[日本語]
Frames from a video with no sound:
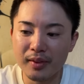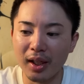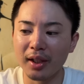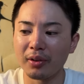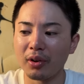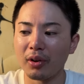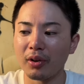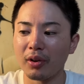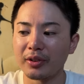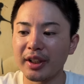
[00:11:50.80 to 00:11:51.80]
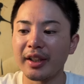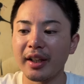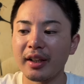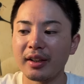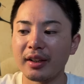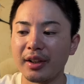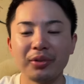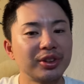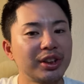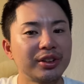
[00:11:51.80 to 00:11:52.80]
あのー、ぜひね、日
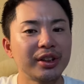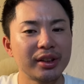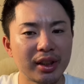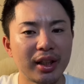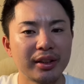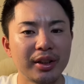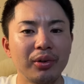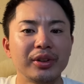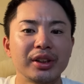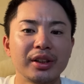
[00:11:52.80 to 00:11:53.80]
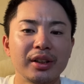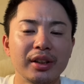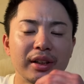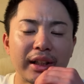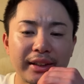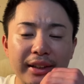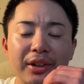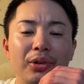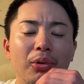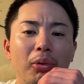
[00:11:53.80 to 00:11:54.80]
本シリーズに行って、日本一になってっ
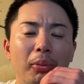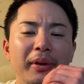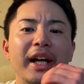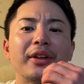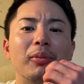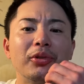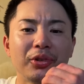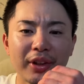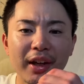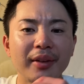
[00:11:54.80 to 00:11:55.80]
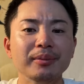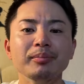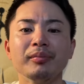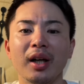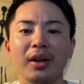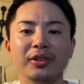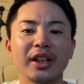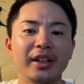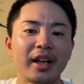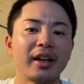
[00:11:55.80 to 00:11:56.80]
ていうところも見たいと思うので、あの、
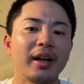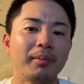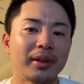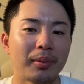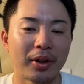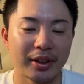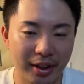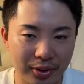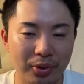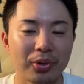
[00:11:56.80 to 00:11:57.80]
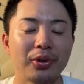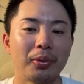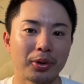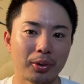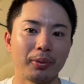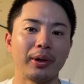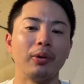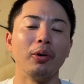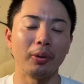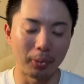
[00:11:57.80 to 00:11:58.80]
ぜひね、頑張ってもらいたいなというふうに思ってお、
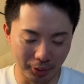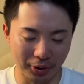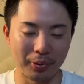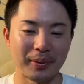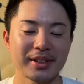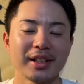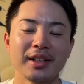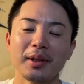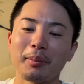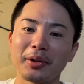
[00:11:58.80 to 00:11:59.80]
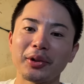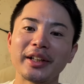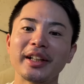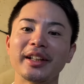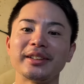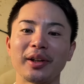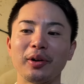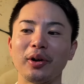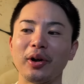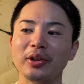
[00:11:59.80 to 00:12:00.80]
思っております。まあ、余談なんですけ
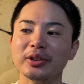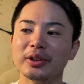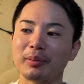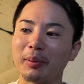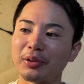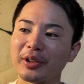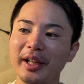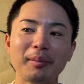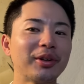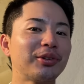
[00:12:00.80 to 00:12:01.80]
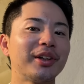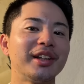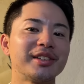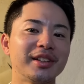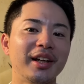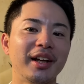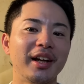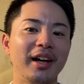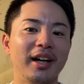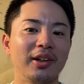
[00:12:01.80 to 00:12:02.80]
ど、まあ、僕が辞めるときにです
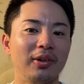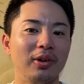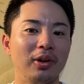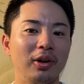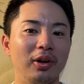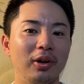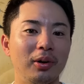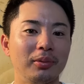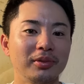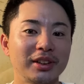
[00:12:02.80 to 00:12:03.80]
ね、あのー、